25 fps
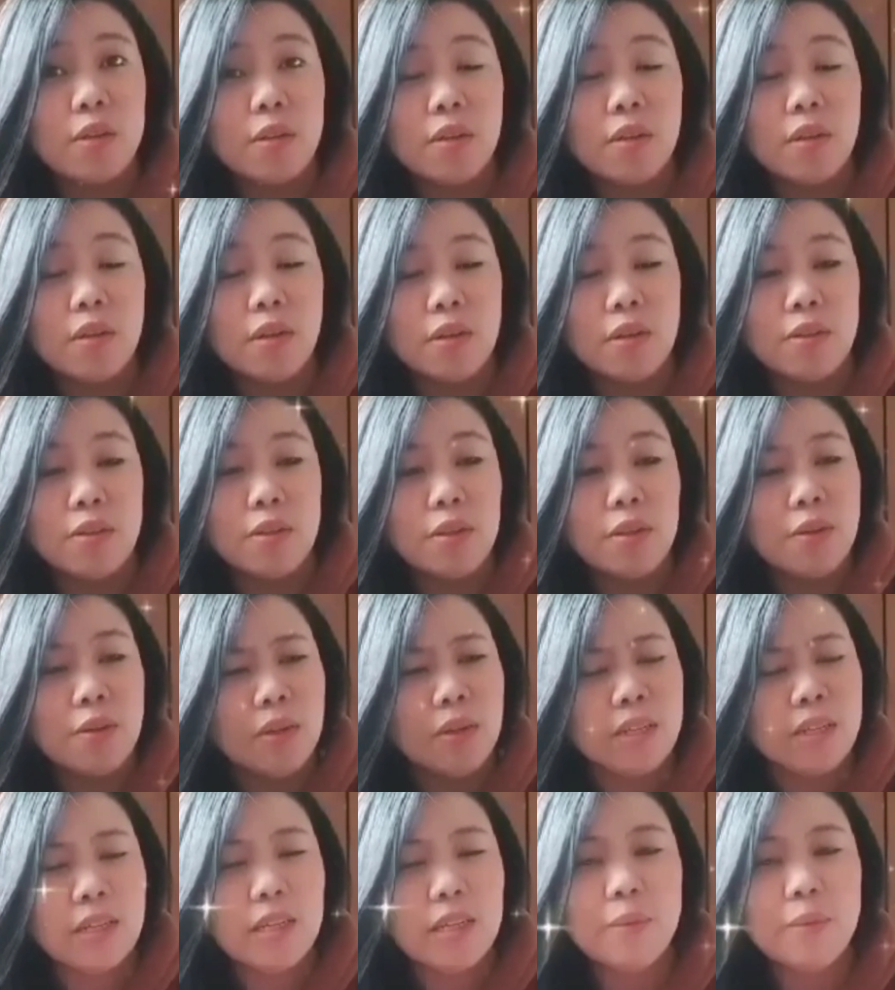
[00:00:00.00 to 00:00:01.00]
Uh, though
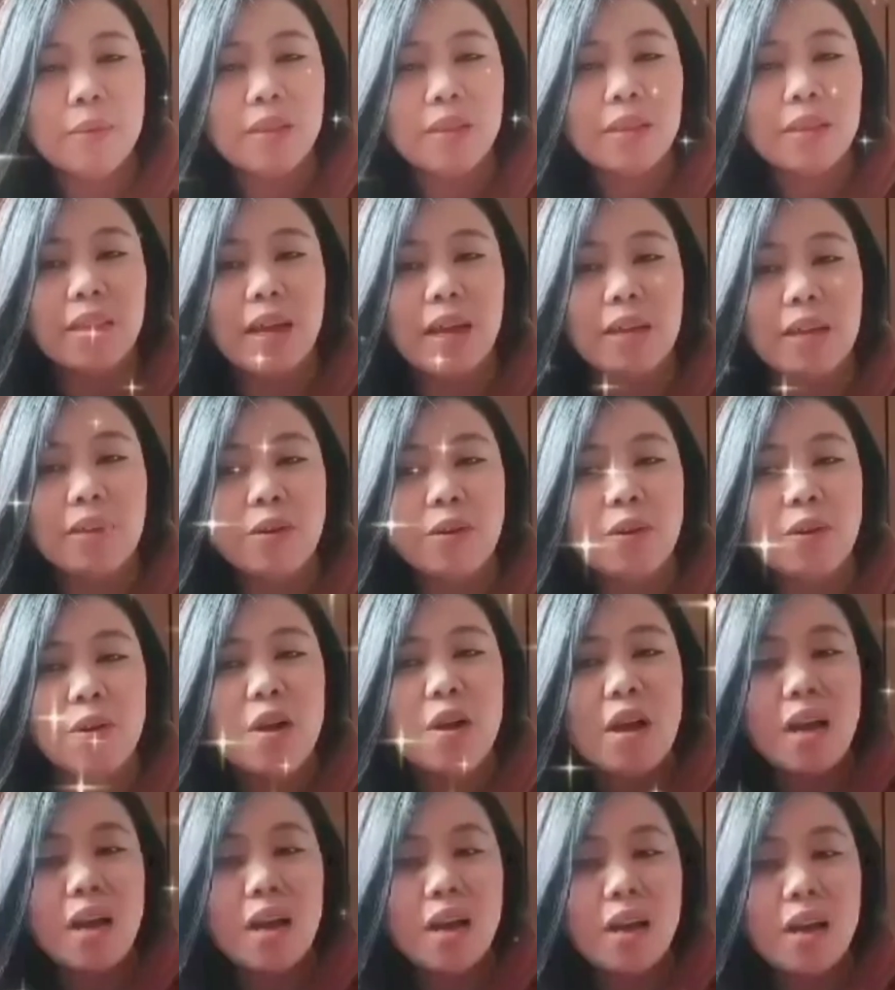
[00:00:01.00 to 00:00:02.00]
hindi naman tayo
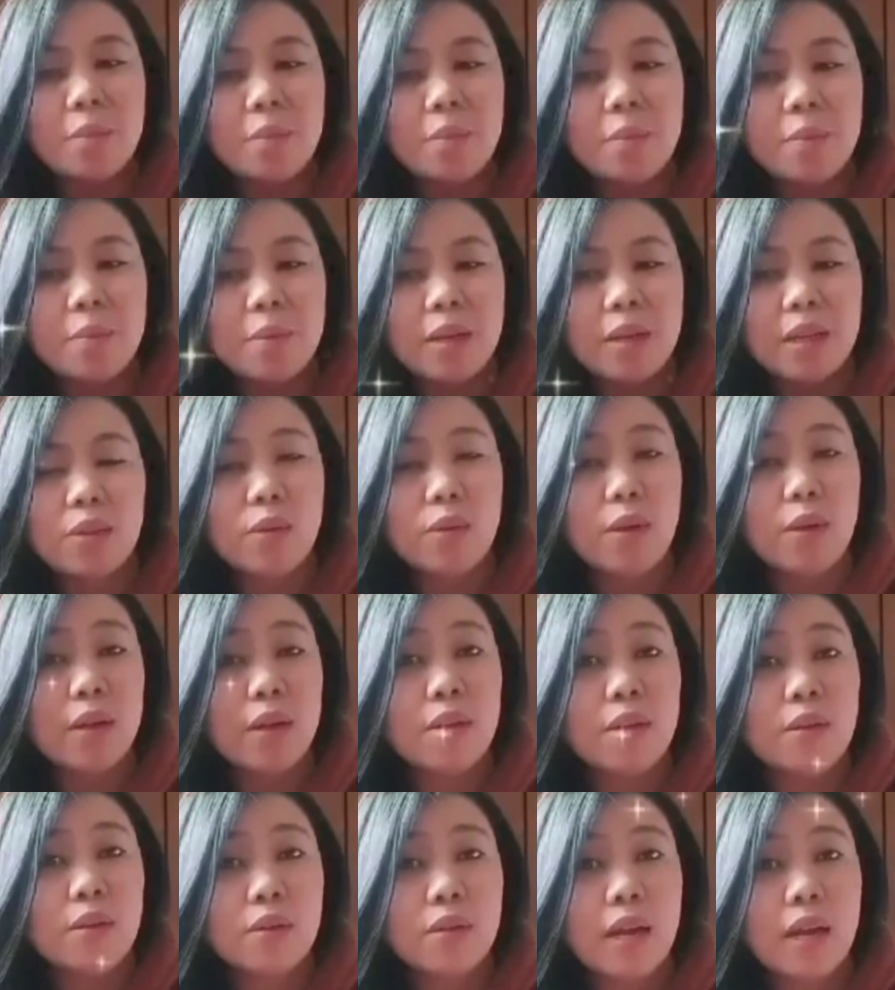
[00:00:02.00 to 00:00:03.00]
um, katulad
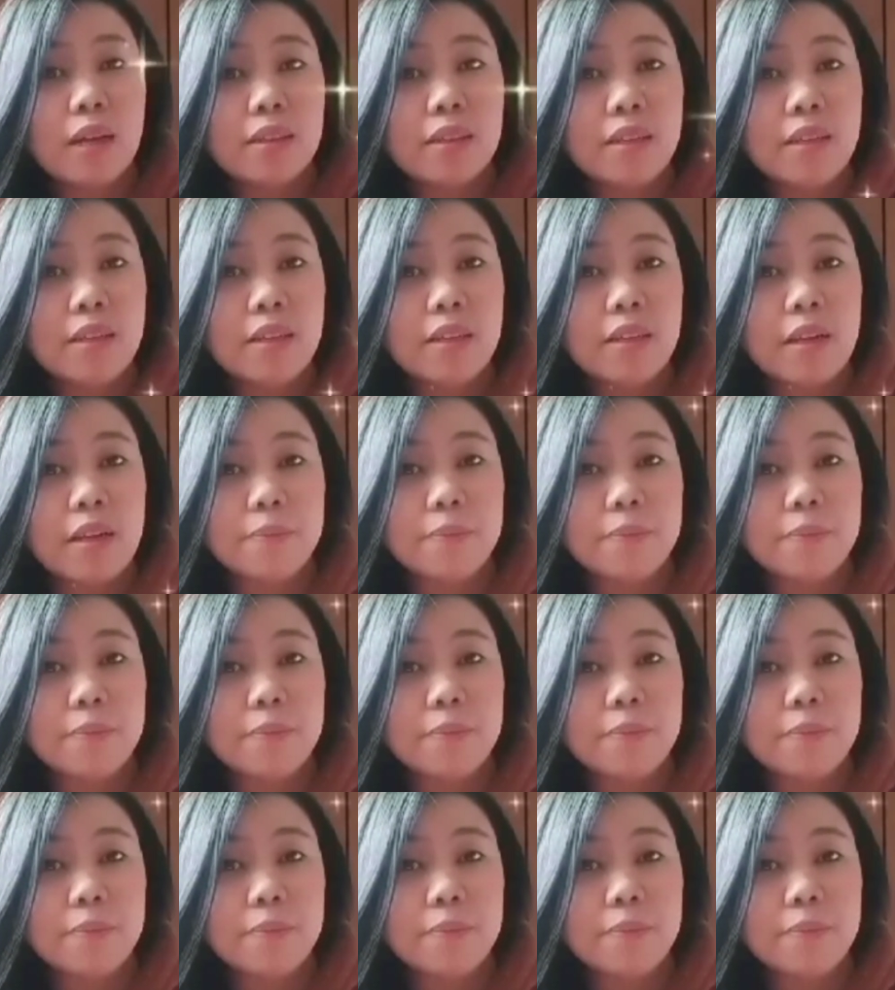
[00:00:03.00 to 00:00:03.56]
nung dati na